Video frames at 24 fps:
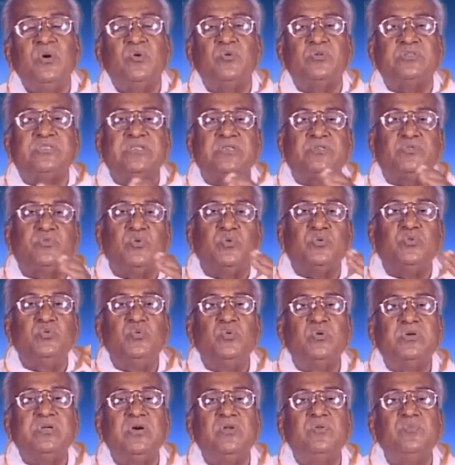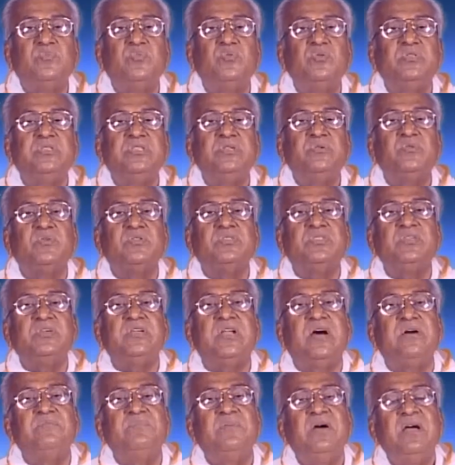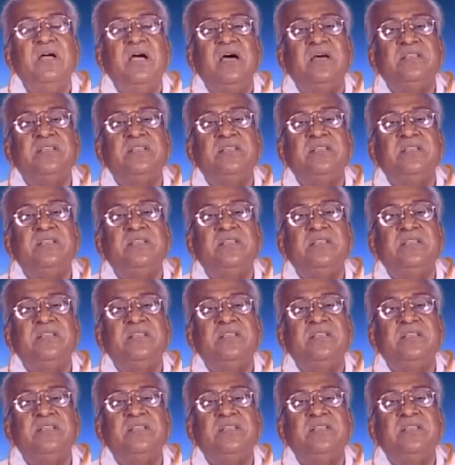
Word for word: उससे सुख दुख की अनुभूति होती है हम